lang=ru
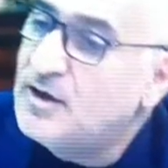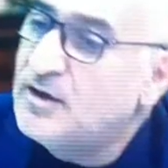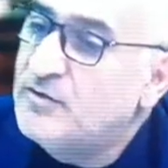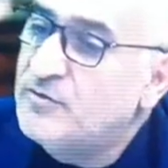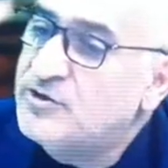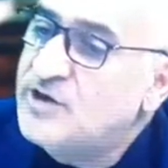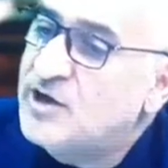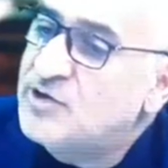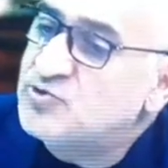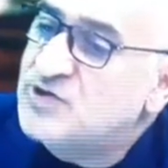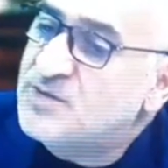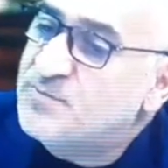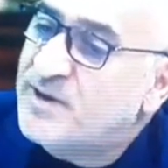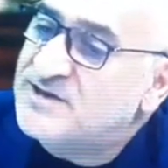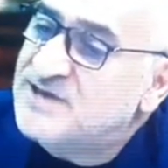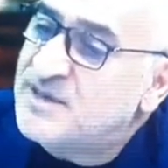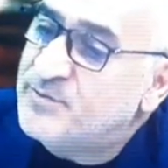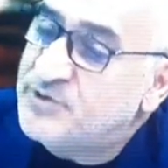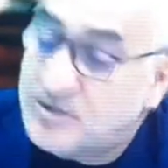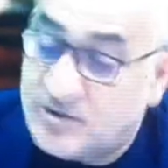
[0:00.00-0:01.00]
Вот я хочу сказать про
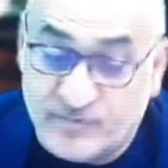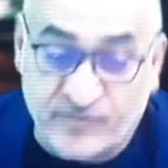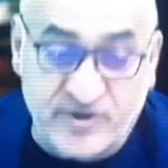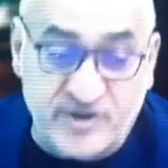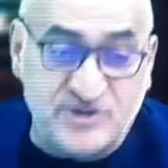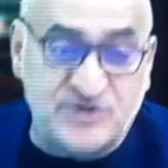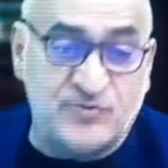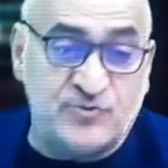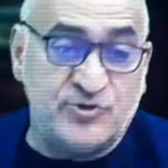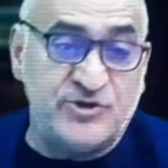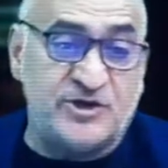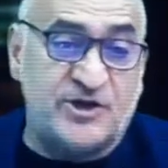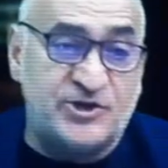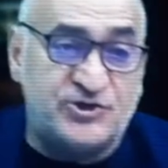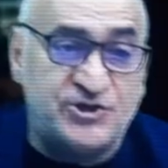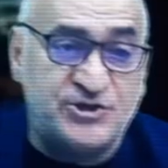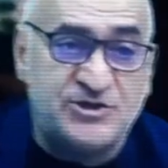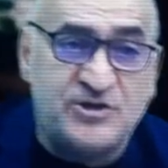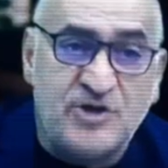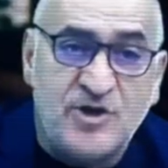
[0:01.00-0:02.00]
западникам. Вы сегодня
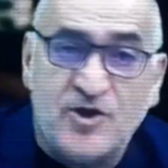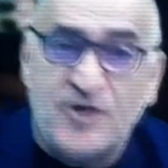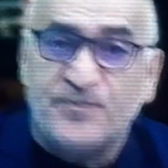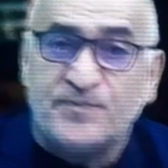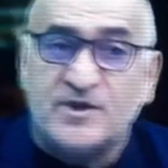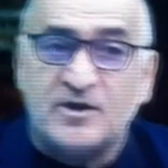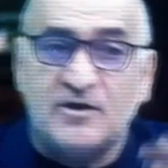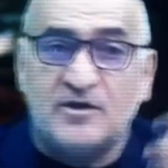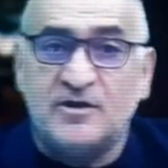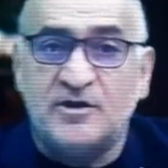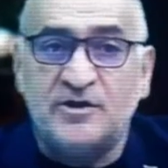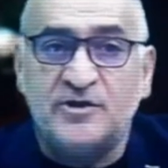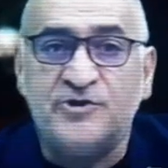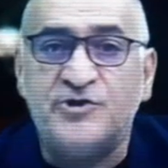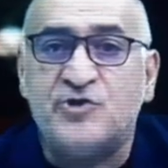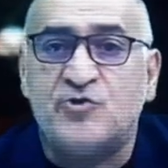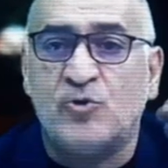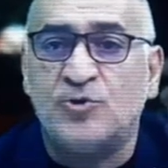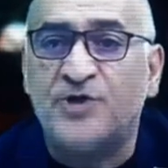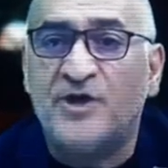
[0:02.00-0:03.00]
кричите
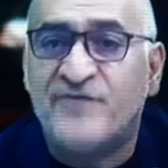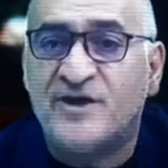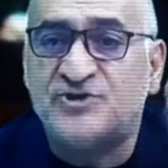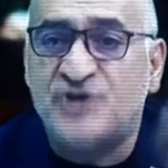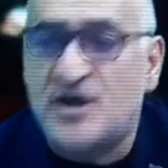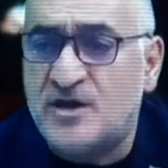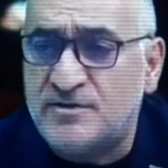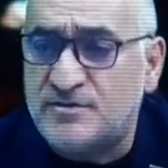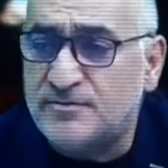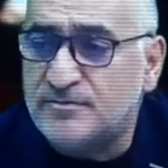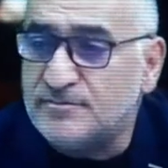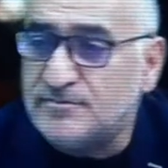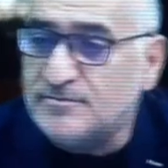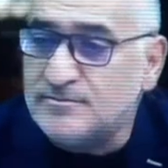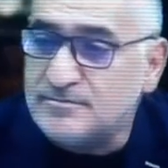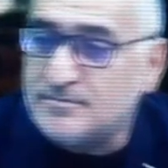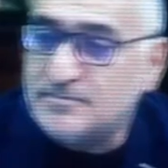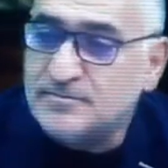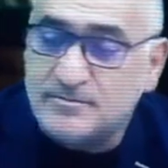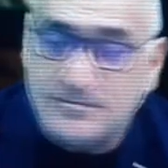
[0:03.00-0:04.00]
Նիկոլ Դավաճան,
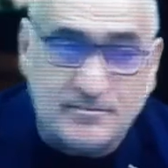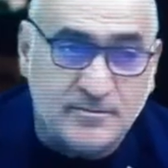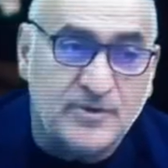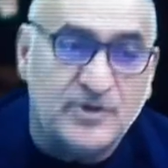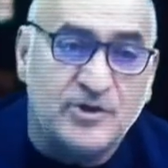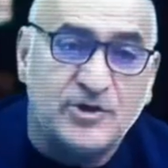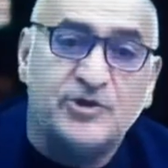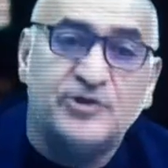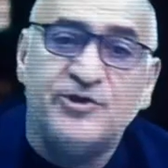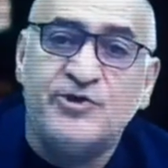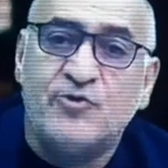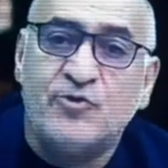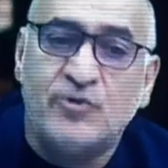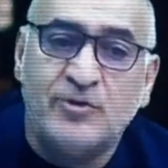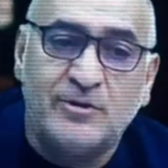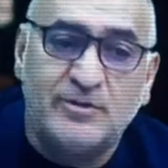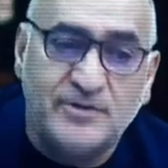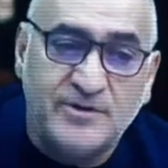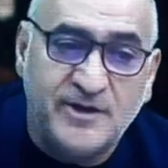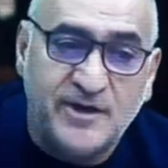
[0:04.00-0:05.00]
Նիկոլ
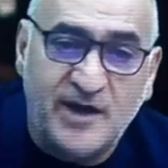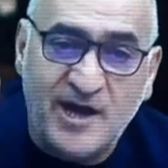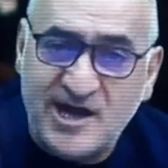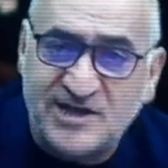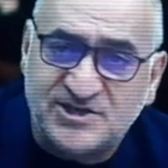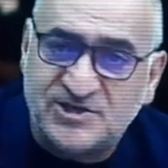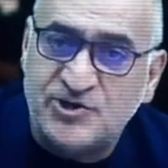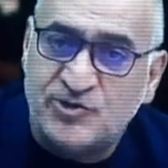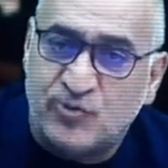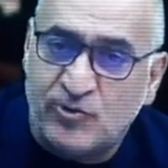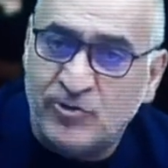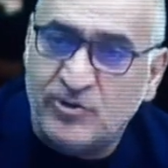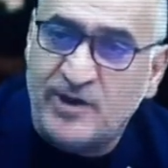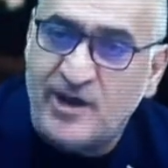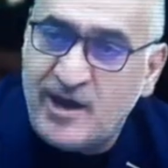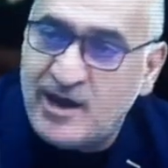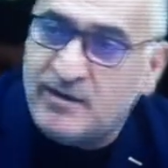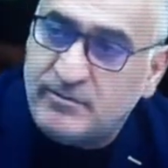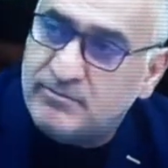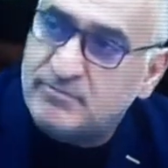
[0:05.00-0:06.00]
С, Никол
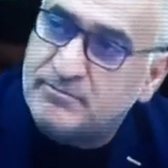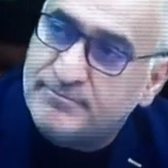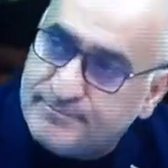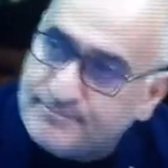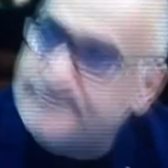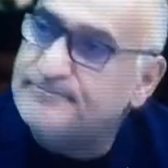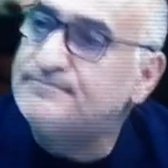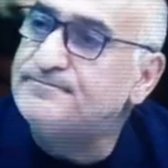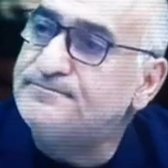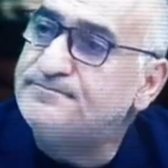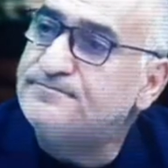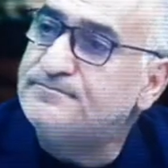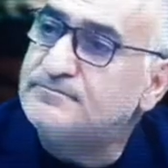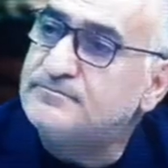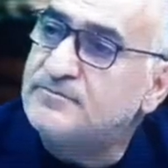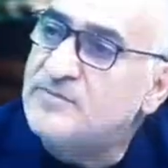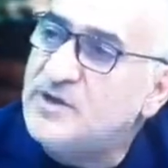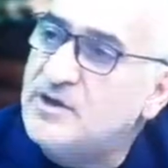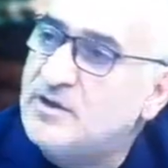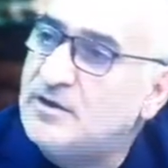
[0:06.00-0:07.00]
Н.
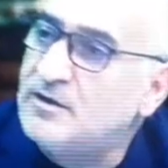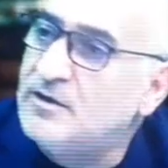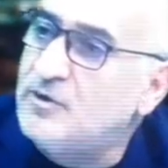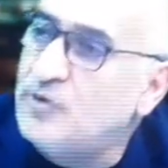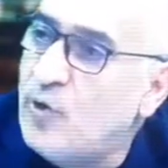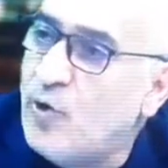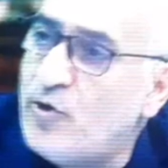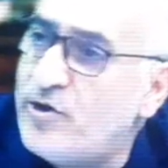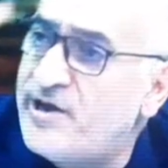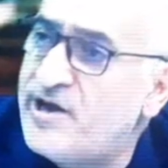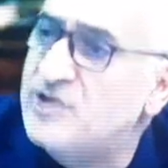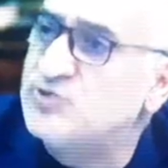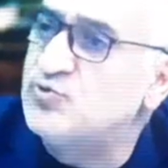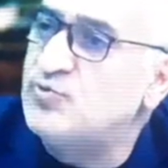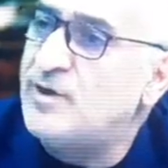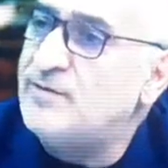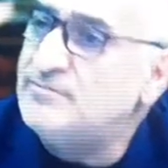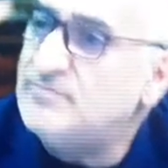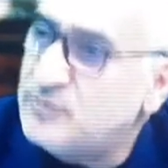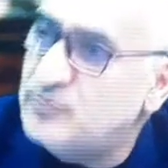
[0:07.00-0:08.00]

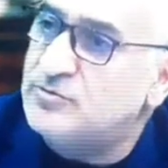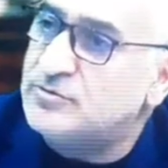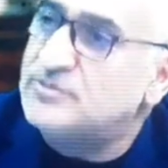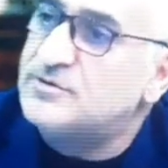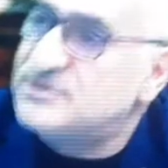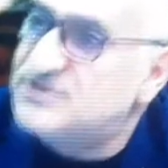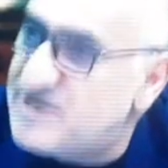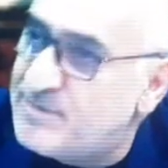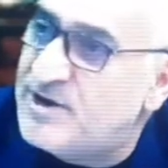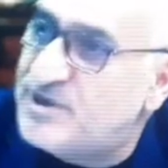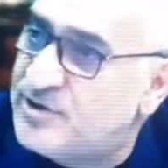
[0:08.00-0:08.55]
Хогорязнума. Ну, земля